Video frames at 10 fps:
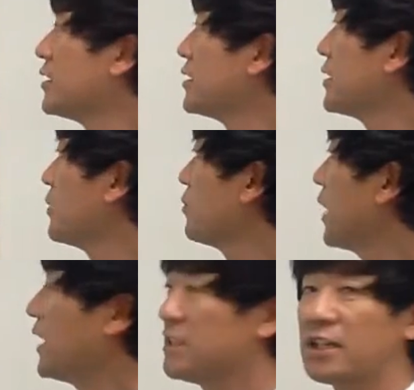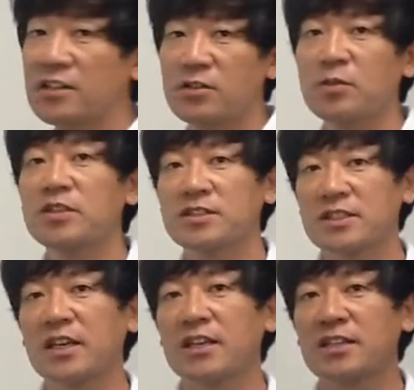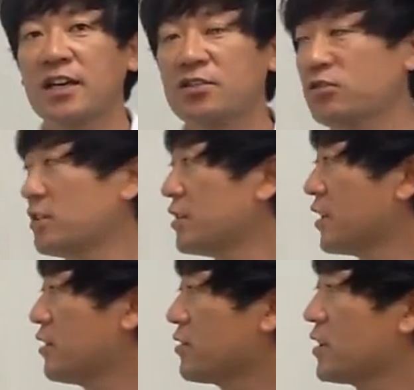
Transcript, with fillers: 이제 아니다 그러면 이제 얘기를 할 수 있는데요.